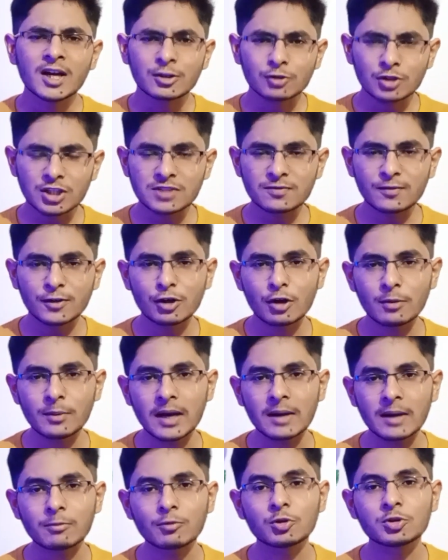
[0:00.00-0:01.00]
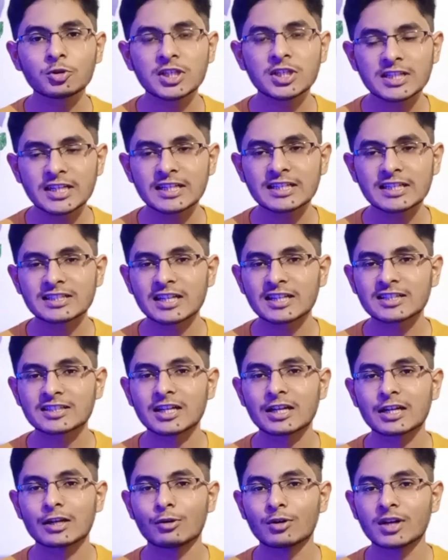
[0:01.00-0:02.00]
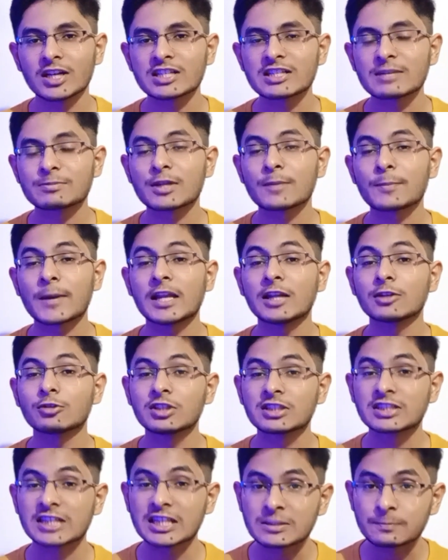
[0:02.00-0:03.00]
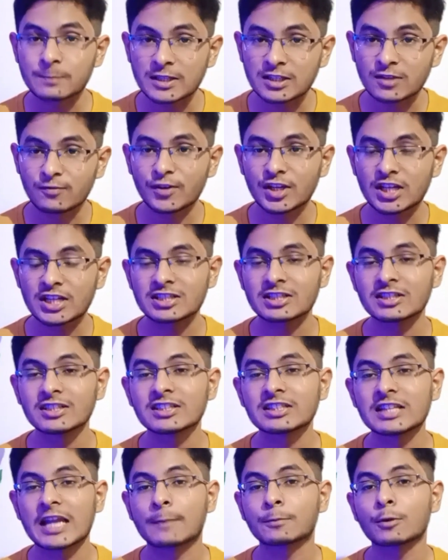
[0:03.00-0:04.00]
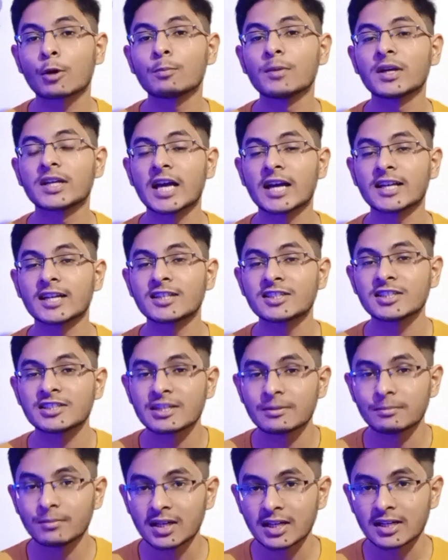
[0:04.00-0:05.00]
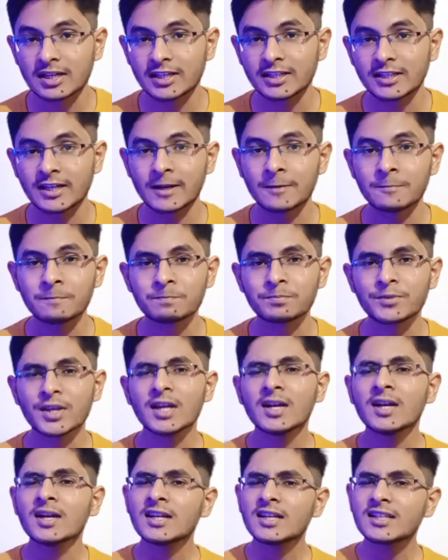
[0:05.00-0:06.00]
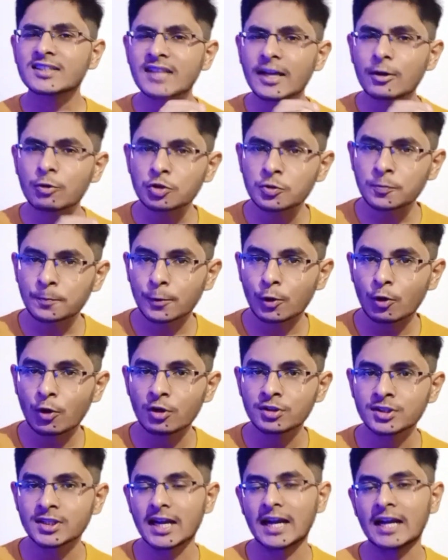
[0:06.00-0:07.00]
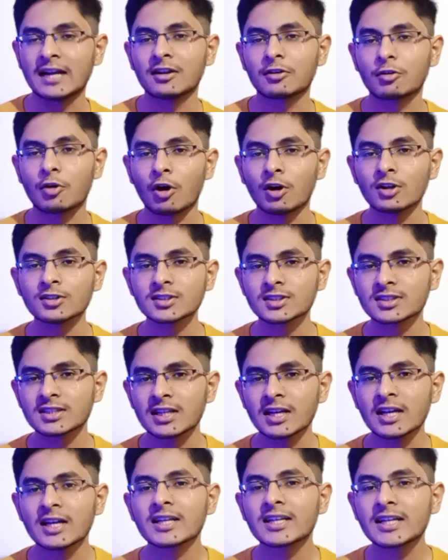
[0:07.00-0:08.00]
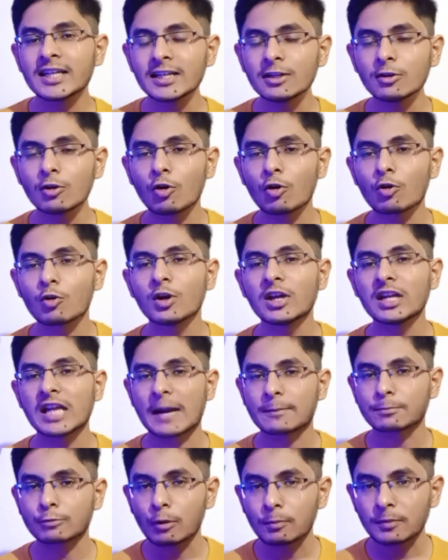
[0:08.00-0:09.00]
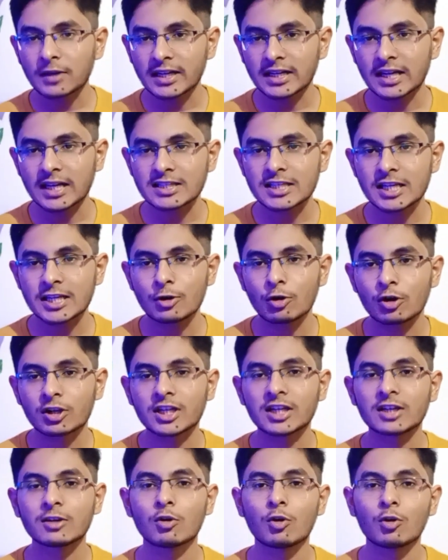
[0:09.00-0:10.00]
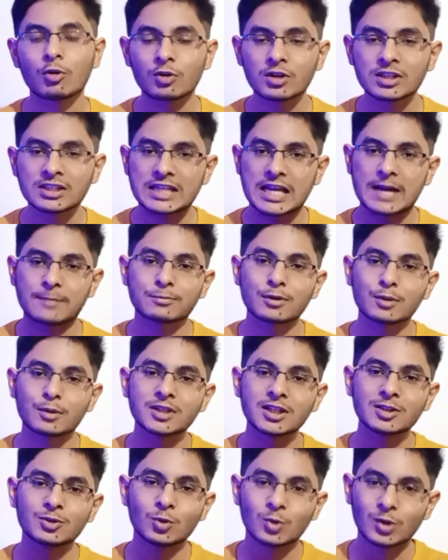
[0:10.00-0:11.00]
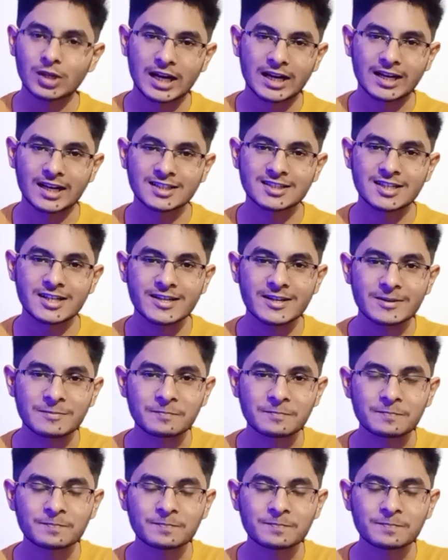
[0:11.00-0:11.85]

तो इस वीडियो में हम कुछ चीज़ें डिस्कस कर रहे होंगे सबसे पहले तो इसके स्पेसिफिकेशन इस लैपटॉप में क्या क्या चीज़ें मिल रही हैं इसके कुछ प्रोज एंड कॉन्स किन लोगों को ये लैपटॉप लेना चाहिए और किन लोगों को इस लैपटॉप से दूर रहना चाहिए